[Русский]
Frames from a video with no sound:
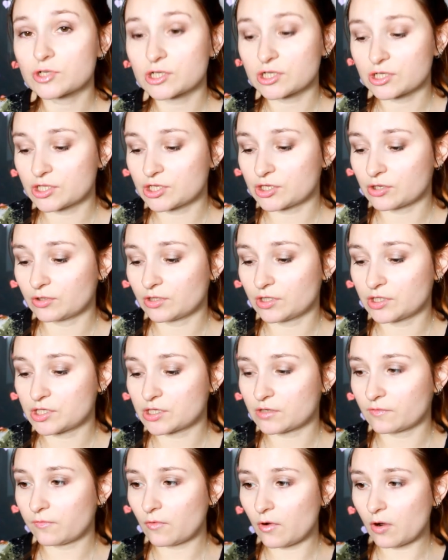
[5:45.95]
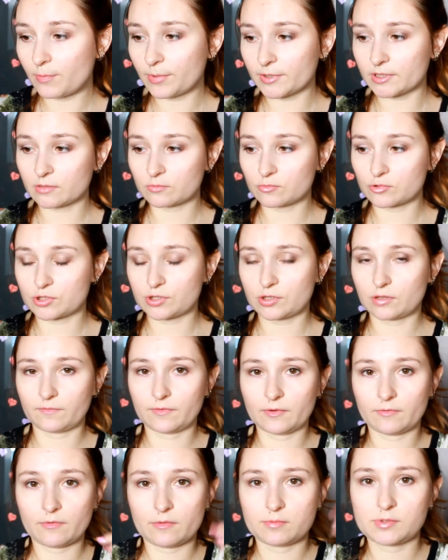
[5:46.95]
душа еще ничего, потому что
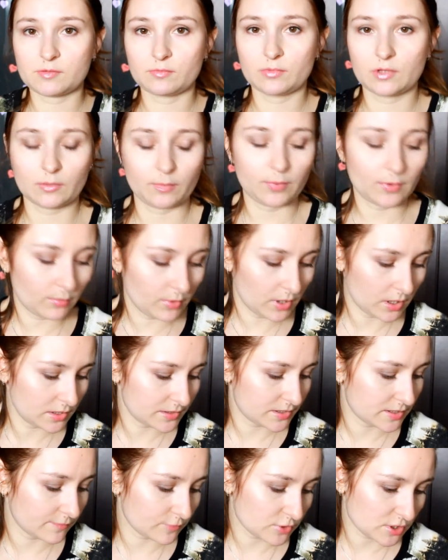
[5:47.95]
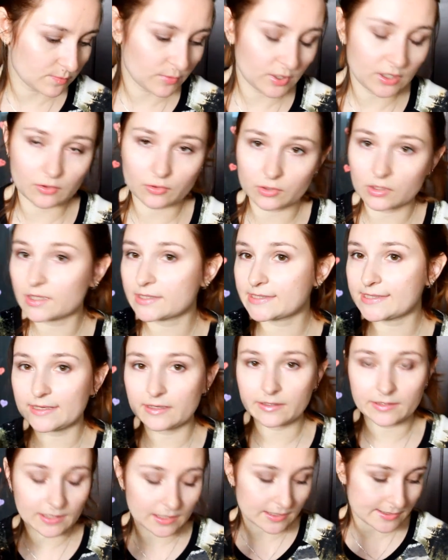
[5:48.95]
вы, в общем-то, помылись, его смыли, он на
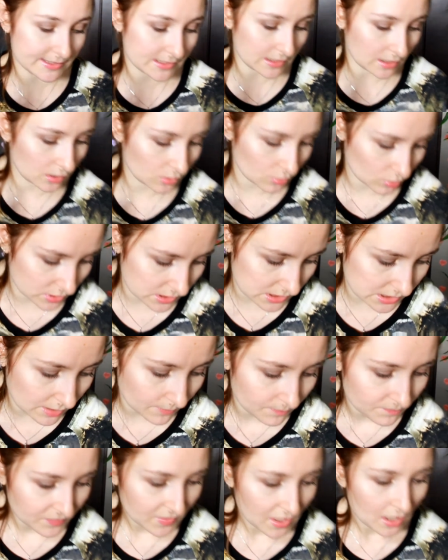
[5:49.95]
теле не остается,